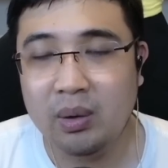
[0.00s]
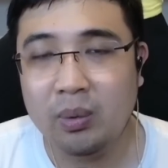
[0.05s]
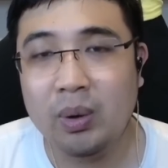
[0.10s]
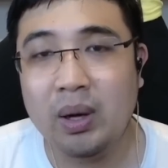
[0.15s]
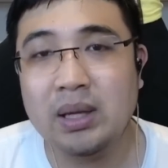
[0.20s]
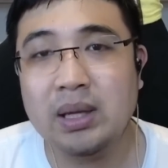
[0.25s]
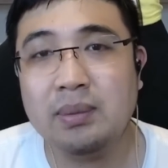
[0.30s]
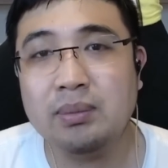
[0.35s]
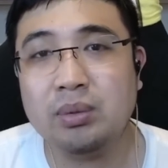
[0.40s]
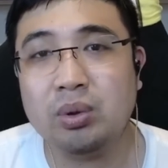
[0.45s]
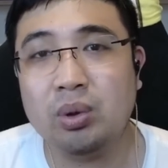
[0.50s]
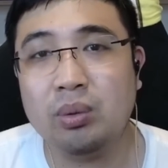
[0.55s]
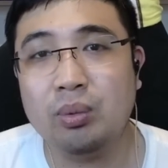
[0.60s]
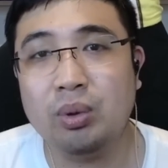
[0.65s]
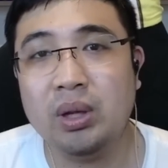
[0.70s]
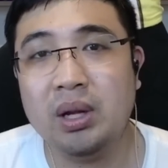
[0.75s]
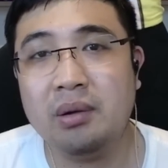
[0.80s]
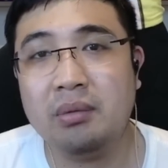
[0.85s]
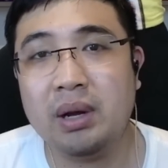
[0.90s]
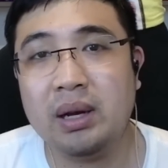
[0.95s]
ว่าตามตรง
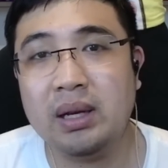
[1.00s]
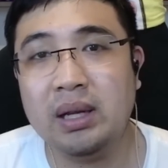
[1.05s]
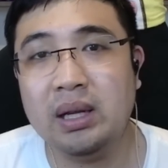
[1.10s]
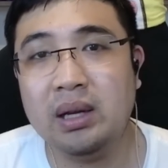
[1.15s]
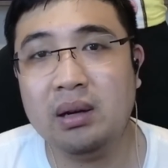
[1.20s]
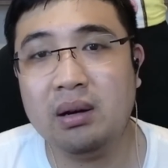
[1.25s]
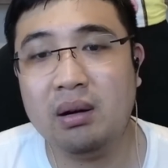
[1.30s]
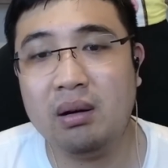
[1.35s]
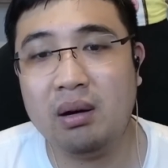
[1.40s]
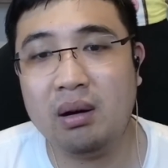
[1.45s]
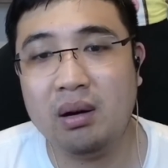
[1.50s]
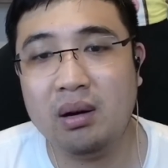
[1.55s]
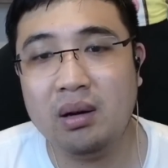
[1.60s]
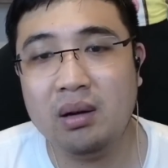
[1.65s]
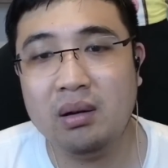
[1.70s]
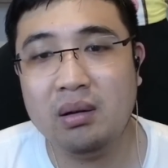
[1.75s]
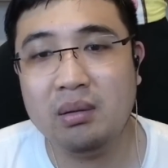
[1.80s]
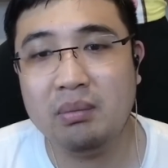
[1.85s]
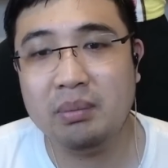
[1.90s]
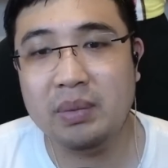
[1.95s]
ผู้เล่นเรดดิ้งก็
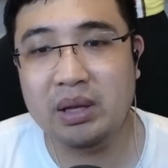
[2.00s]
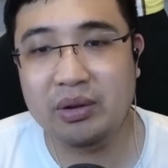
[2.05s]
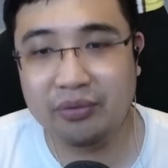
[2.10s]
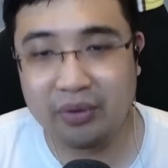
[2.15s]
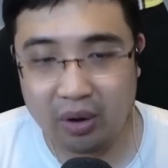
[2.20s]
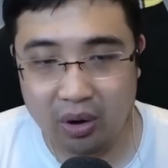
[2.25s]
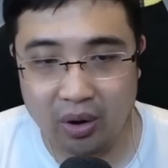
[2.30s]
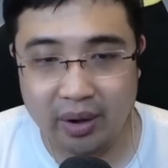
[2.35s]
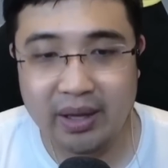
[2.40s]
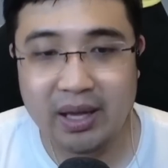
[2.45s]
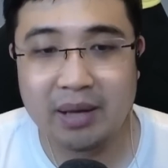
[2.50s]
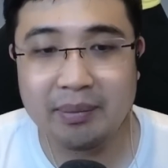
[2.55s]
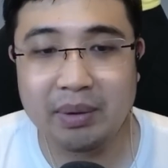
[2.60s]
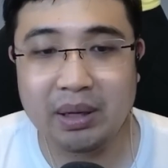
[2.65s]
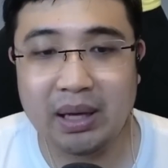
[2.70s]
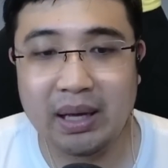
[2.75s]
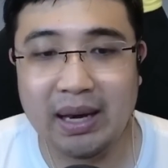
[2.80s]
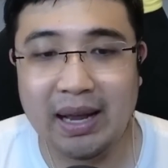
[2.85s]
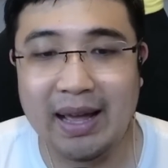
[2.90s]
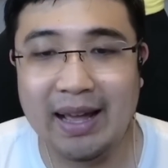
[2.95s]
มีฟอให้เห็นเหมื
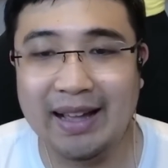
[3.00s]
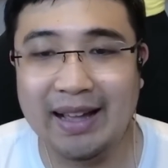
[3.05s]
อนกันนะ